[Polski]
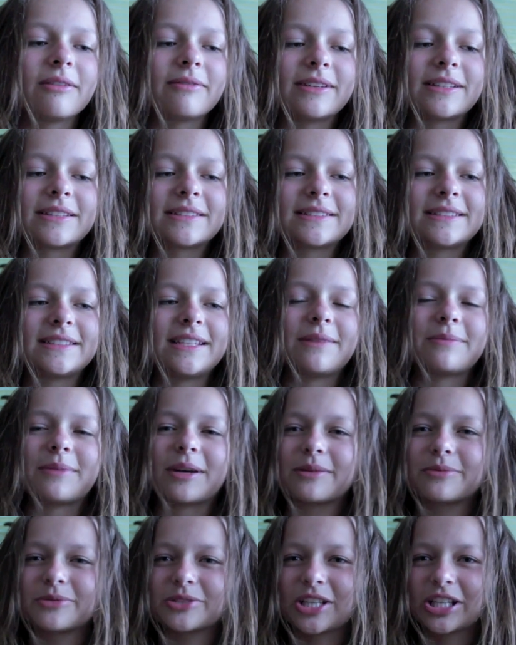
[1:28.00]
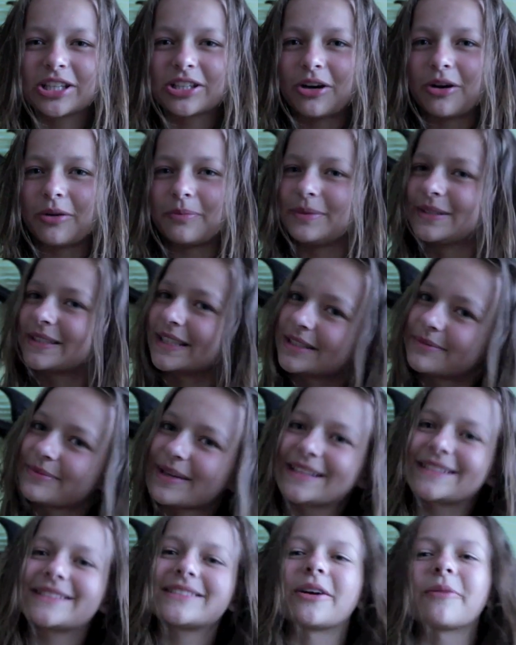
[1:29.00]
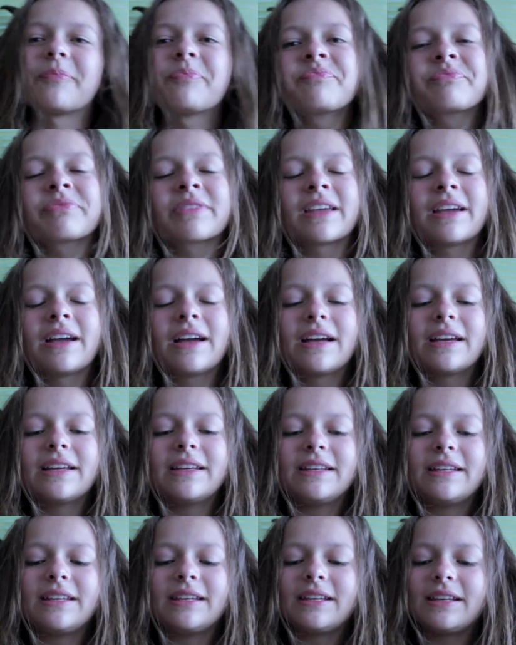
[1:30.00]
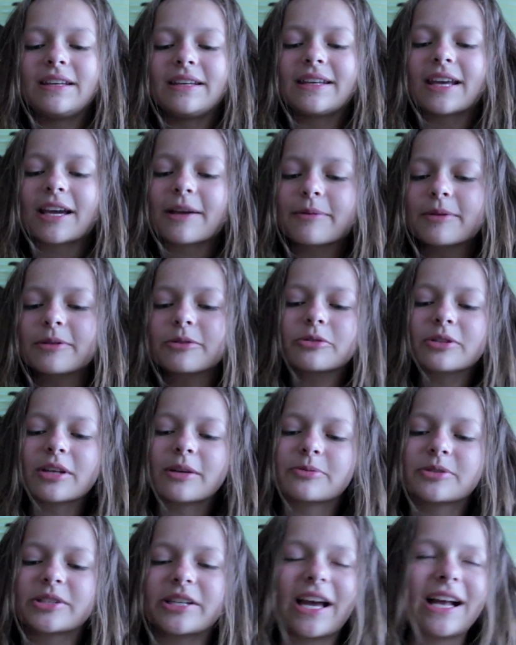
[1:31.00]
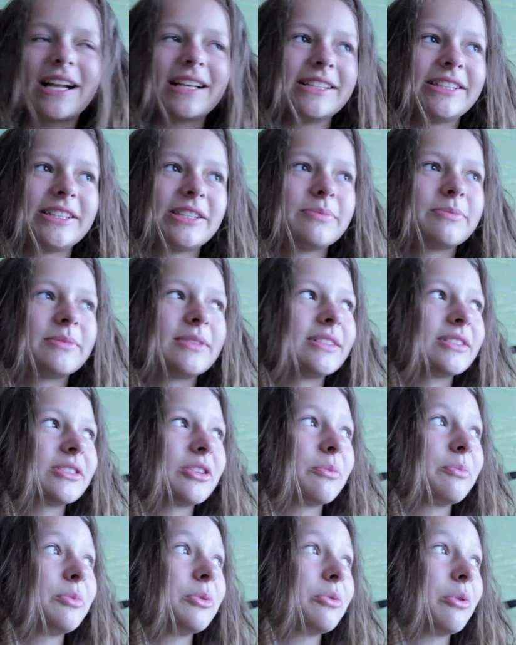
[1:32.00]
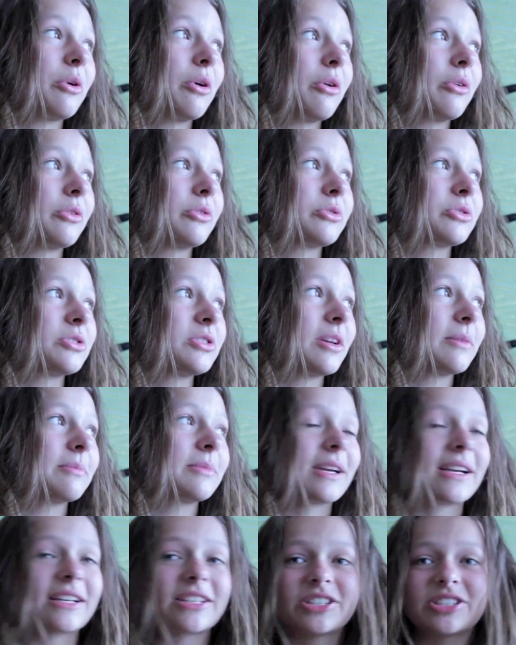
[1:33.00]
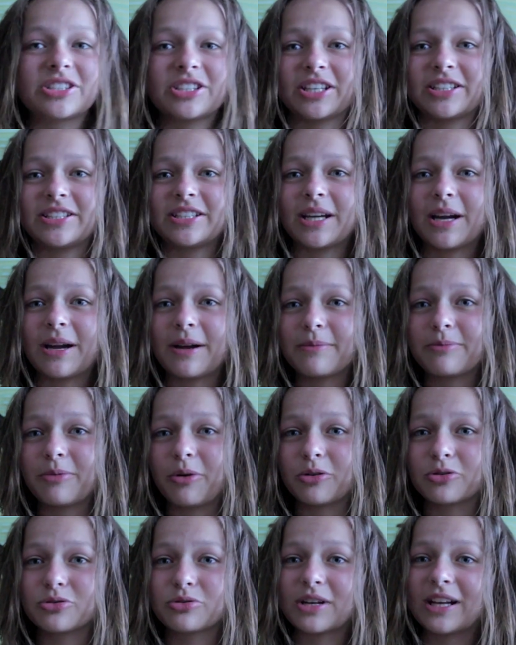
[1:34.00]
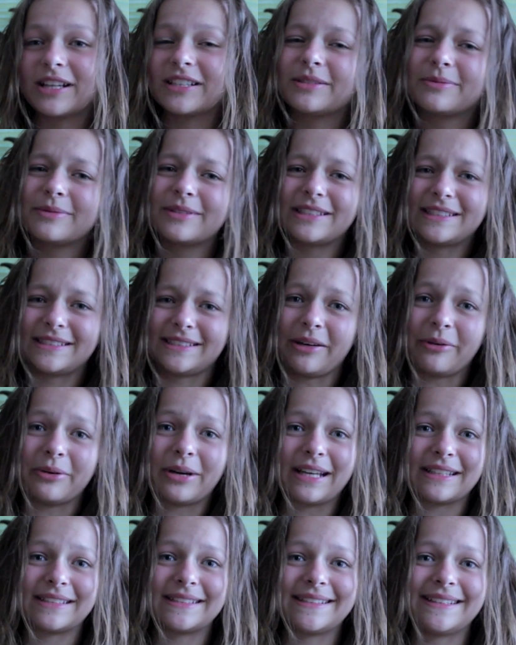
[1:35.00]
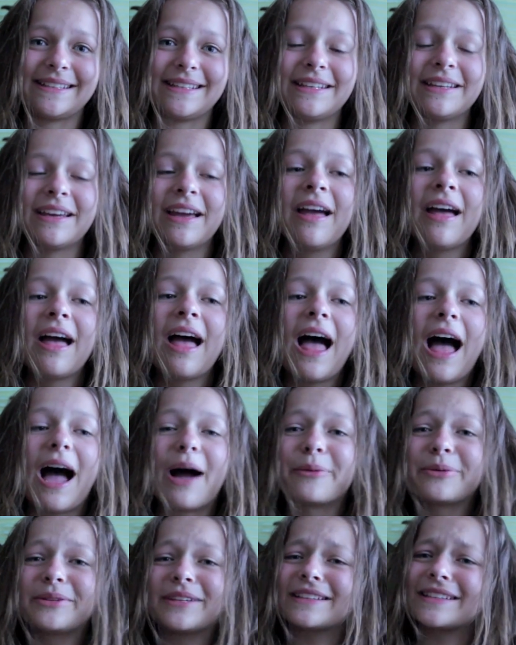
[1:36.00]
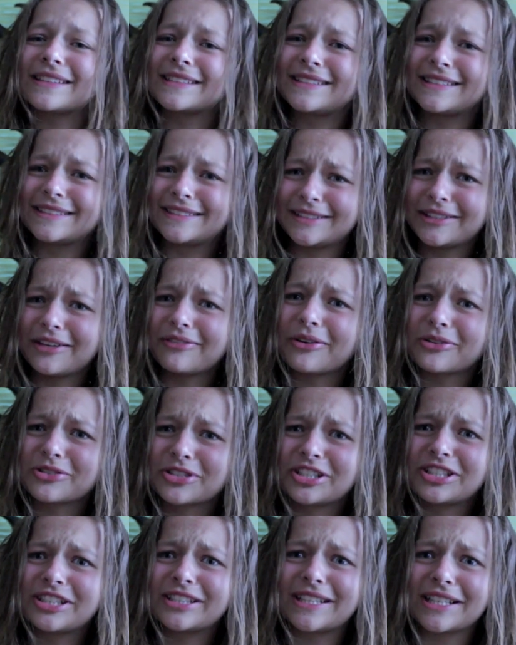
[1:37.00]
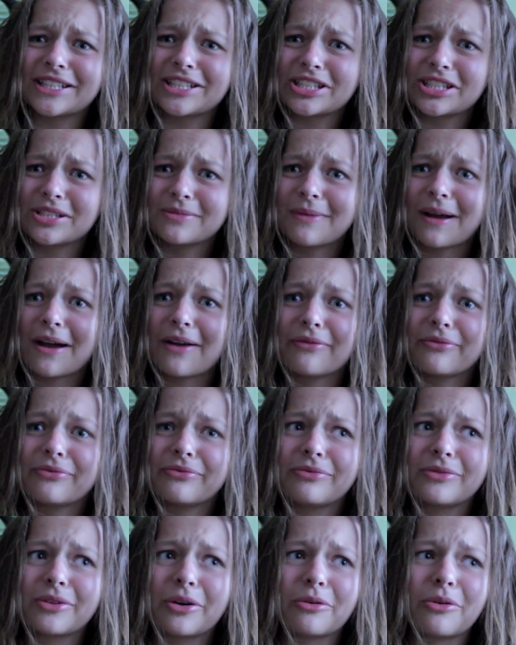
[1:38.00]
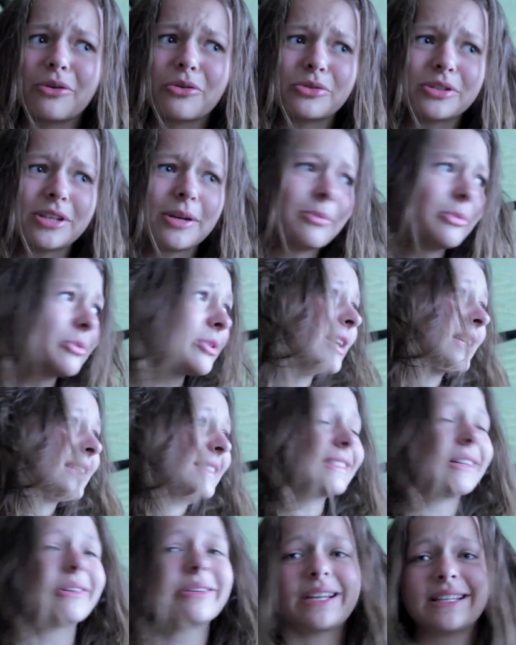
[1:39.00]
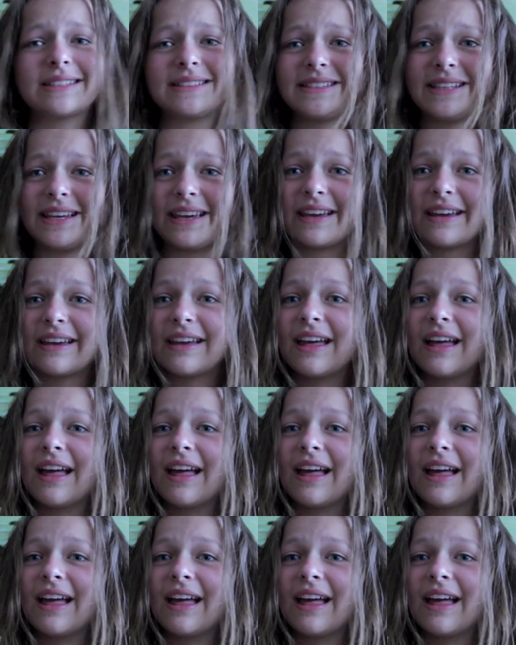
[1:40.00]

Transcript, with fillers: więc nie wiem jak można to opisać miasto. I jak my tutaj przyjechaliśmy, to było już, nie wiem, tak trzecia, bo szukaliśmy restauracji. A mój tata zdecydował, że się zatrzyma, no ogólnie były restauracje